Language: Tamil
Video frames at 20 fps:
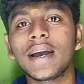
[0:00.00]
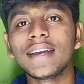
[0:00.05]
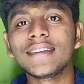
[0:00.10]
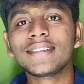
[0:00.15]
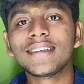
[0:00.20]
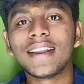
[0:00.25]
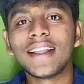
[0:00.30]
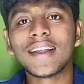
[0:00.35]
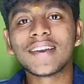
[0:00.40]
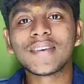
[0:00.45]

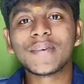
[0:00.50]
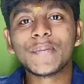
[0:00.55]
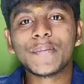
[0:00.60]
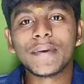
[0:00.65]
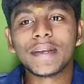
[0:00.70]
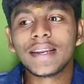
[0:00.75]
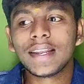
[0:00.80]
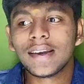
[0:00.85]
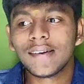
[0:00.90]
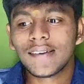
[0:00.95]
ஹாய்ஸ் எல்லாருக்கும்
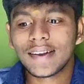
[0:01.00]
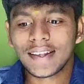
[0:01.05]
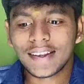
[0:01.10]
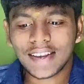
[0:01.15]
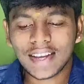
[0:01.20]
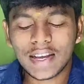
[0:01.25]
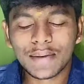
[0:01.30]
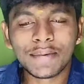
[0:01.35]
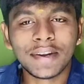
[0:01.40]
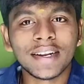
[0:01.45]
பெரிய
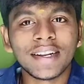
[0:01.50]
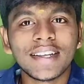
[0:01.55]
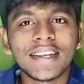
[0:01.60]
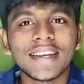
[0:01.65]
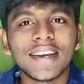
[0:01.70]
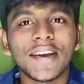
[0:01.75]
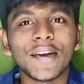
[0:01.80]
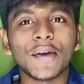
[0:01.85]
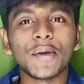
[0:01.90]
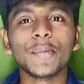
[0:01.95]
வணக்கம் அண்ட்
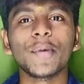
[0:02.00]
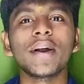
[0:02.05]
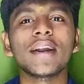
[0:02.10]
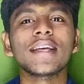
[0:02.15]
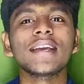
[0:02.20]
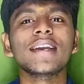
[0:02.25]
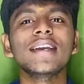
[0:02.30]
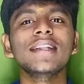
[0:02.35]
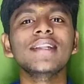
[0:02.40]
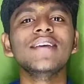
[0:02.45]
குட்
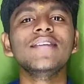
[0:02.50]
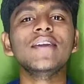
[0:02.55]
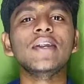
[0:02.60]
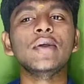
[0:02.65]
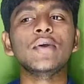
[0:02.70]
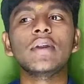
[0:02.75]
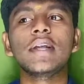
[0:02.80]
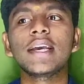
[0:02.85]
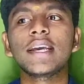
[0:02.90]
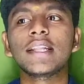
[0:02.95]
மார்னிங் இந்த
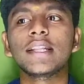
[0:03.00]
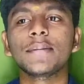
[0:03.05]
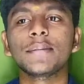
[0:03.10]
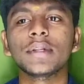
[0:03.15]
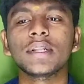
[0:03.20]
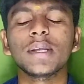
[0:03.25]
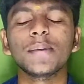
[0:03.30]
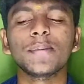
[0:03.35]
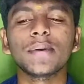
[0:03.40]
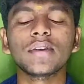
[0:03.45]
வீடியோல இதை
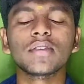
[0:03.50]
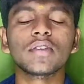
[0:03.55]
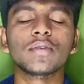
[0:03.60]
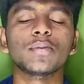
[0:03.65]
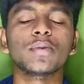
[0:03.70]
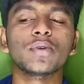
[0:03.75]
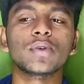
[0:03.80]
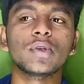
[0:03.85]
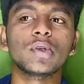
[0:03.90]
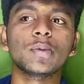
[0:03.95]
பத்தி பேச
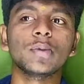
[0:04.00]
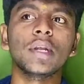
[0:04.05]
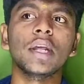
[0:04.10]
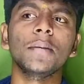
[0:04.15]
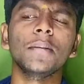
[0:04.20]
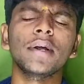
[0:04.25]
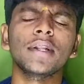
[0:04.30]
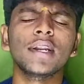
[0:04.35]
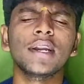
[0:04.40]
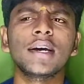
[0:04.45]
போறோம்
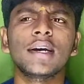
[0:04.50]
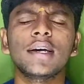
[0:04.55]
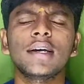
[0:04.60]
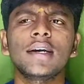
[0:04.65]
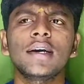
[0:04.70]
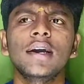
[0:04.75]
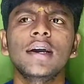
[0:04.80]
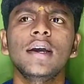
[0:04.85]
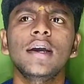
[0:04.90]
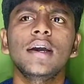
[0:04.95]
அப்படின்னு பார்த்தா
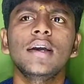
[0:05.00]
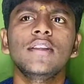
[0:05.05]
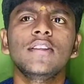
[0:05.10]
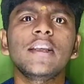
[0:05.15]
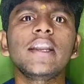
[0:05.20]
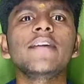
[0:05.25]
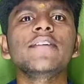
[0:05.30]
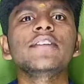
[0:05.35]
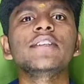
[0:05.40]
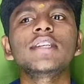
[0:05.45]

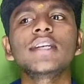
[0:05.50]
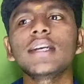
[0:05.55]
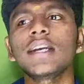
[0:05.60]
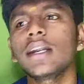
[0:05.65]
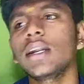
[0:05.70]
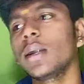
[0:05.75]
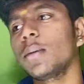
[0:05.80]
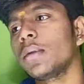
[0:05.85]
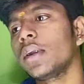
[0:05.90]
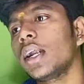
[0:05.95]
சில
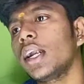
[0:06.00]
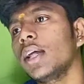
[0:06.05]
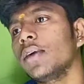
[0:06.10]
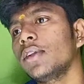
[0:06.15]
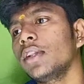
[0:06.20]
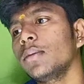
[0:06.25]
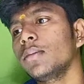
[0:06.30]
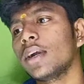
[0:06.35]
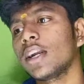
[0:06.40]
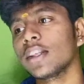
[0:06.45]
விஷயங்கள் நம்மளால
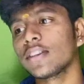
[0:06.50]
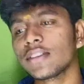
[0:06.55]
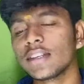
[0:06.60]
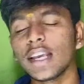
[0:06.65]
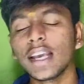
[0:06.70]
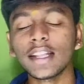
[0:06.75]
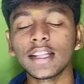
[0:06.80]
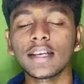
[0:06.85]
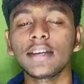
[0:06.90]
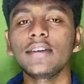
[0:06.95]
வந்து மனசு
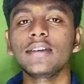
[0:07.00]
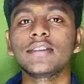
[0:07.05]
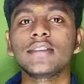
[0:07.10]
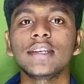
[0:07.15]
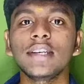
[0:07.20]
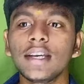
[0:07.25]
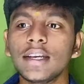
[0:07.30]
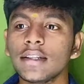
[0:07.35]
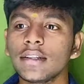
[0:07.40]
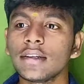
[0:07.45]
ஏத்துக்கவே
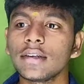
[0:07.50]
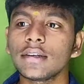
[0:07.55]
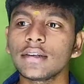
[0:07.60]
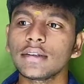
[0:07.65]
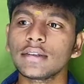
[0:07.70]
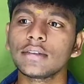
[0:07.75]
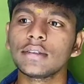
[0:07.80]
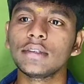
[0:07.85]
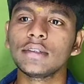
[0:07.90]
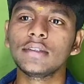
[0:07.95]
செய்யாது
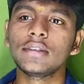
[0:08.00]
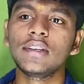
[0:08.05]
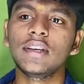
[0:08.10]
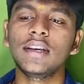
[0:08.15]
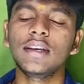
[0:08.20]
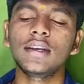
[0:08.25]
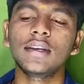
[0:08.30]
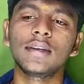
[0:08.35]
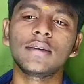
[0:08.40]
சே